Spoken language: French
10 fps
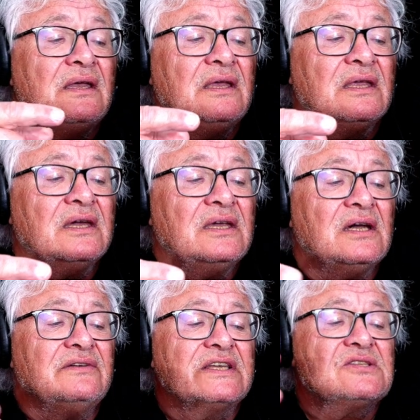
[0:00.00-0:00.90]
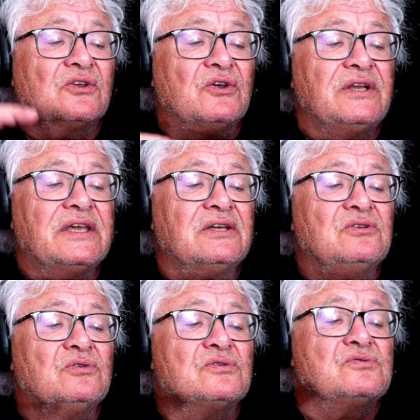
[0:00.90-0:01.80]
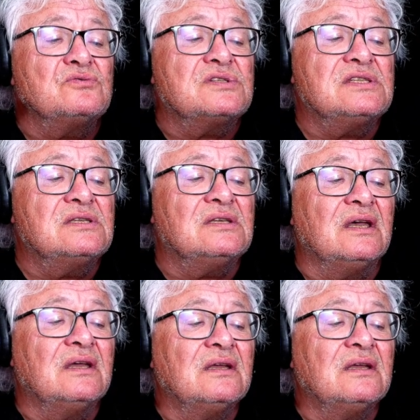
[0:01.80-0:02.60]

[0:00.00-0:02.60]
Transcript: écrire avec ce que l'écriture suscite